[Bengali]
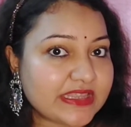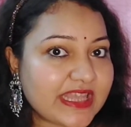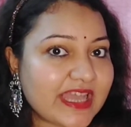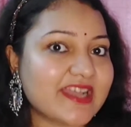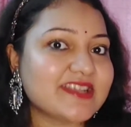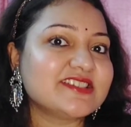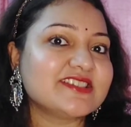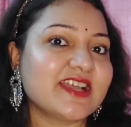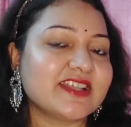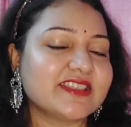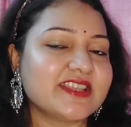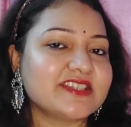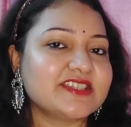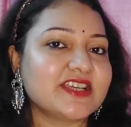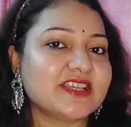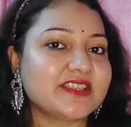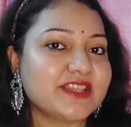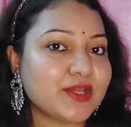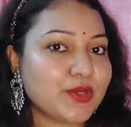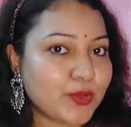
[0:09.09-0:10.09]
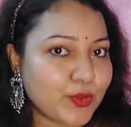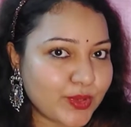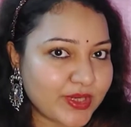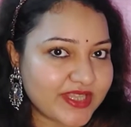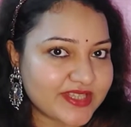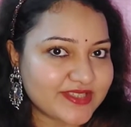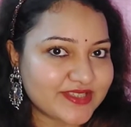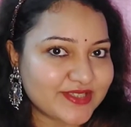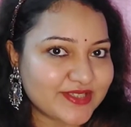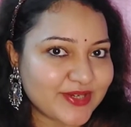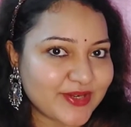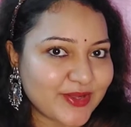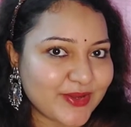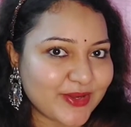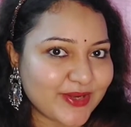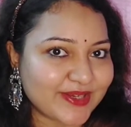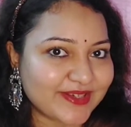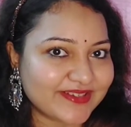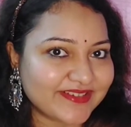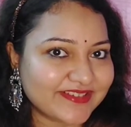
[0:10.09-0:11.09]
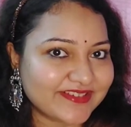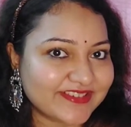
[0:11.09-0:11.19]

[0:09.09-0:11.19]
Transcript: তার সাথে সাথে কোলেস্টেরল